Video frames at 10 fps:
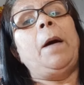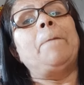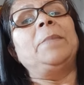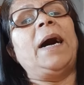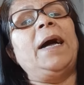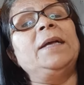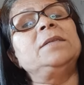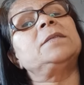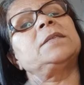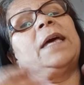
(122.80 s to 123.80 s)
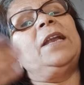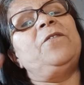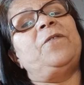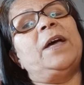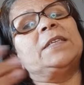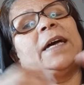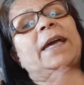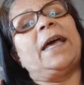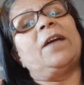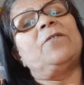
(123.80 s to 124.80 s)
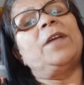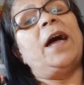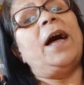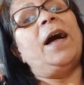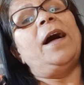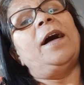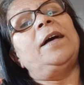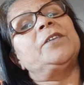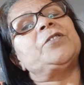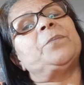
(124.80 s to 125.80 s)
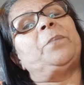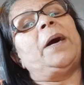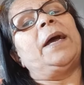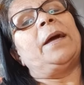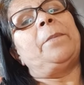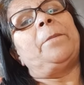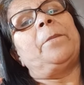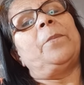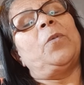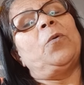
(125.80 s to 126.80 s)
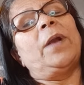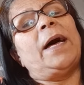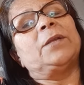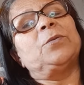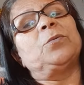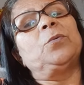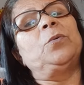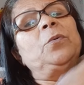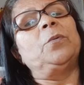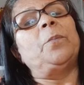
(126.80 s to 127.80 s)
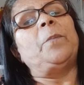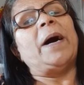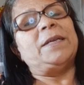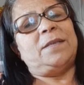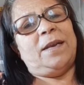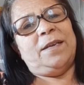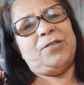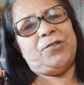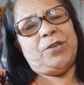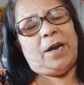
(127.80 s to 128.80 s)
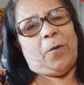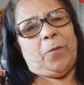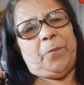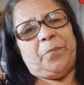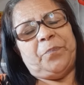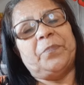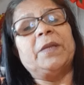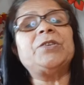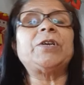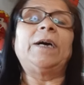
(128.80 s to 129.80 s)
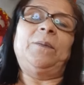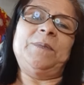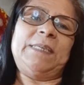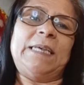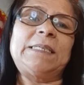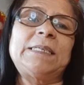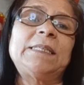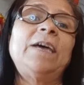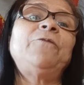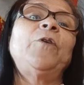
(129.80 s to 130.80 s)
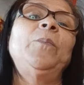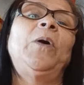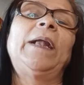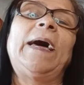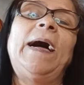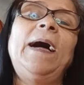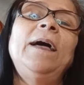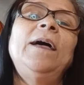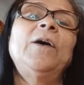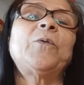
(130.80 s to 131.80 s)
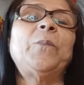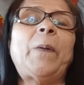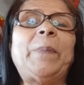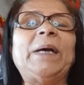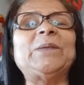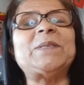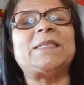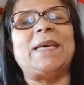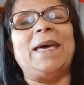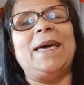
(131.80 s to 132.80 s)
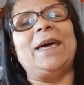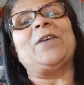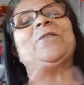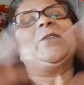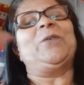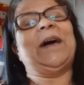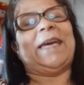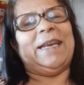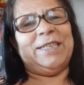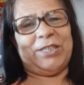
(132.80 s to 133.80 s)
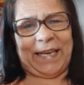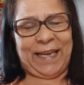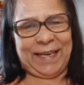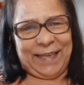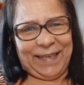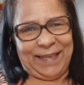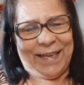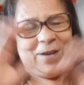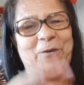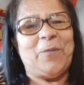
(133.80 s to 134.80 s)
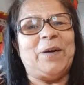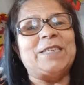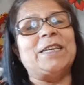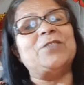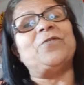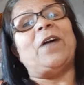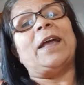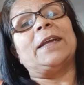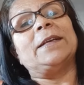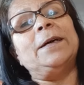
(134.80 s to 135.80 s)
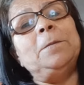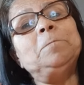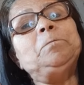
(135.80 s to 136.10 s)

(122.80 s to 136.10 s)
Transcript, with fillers: Mas que ele fez aquela viagem para o lado do Pai Celestial, digamos assim, né? Foi morar com o Papai do Céu, virou aquela estrelinha, como a gente fala, né?